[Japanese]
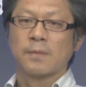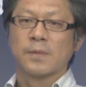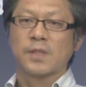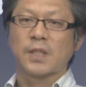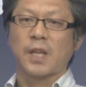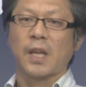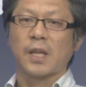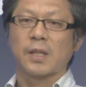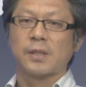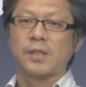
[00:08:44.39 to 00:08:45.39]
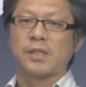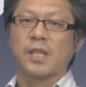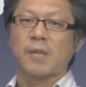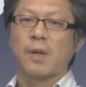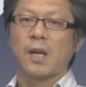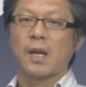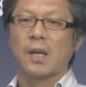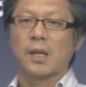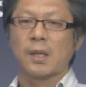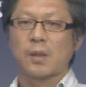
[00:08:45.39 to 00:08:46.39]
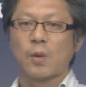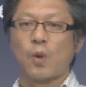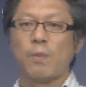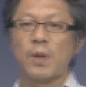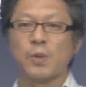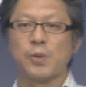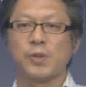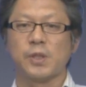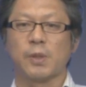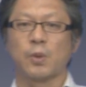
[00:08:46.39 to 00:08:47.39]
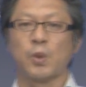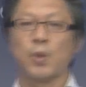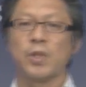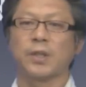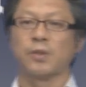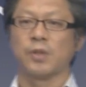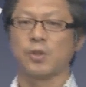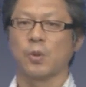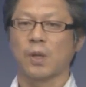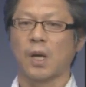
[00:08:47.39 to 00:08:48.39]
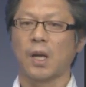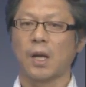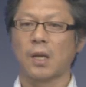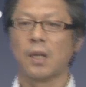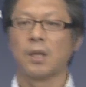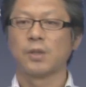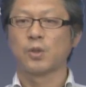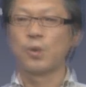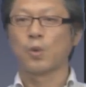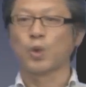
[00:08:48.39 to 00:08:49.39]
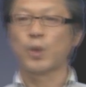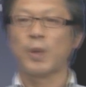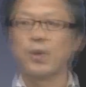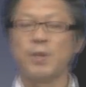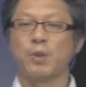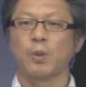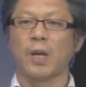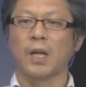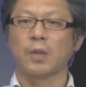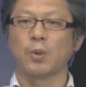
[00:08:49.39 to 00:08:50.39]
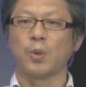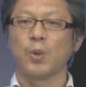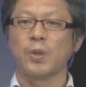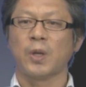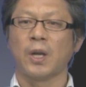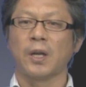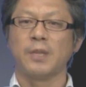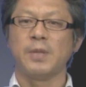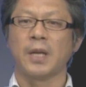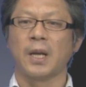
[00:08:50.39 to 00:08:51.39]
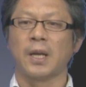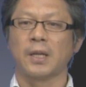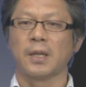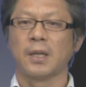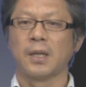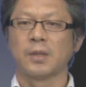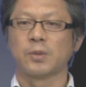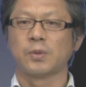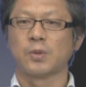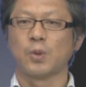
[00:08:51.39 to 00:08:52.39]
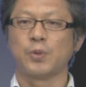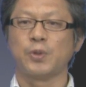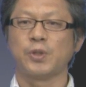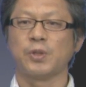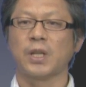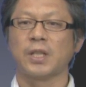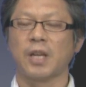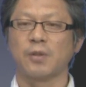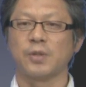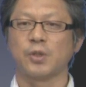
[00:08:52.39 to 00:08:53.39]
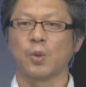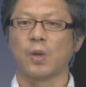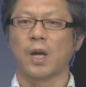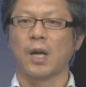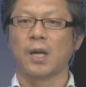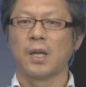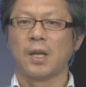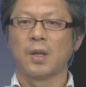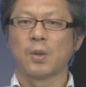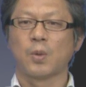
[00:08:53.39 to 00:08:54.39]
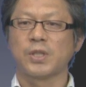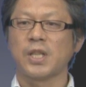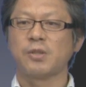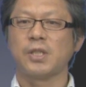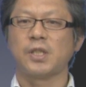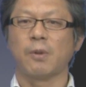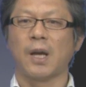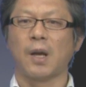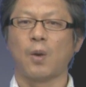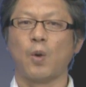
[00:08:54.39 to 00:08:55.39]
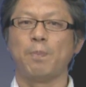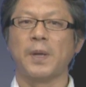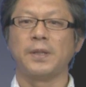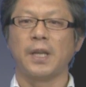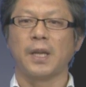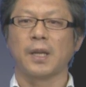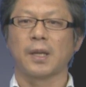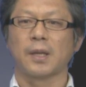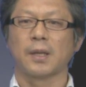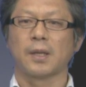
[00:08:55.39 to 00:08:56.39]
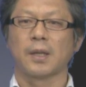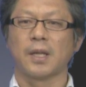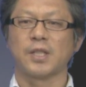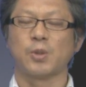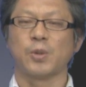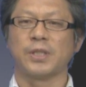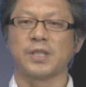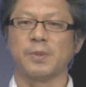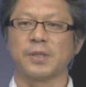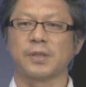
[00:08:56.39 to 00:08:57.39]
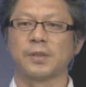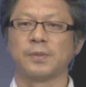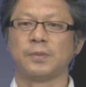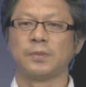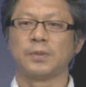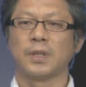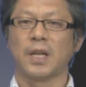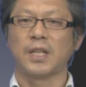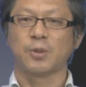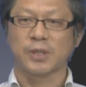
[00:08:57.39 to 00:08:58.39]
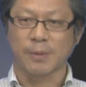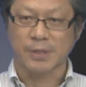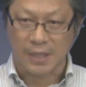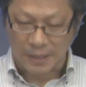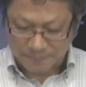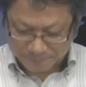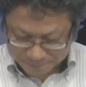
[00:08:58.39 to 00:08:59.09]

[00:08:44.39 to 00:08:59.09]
さて実際は本場の風水はどのようになってるんでしょうかその言葉の意味とはどのような意味がその風水の中にあるんでしょうかこちらについては本編で話をいたしますありがとうございました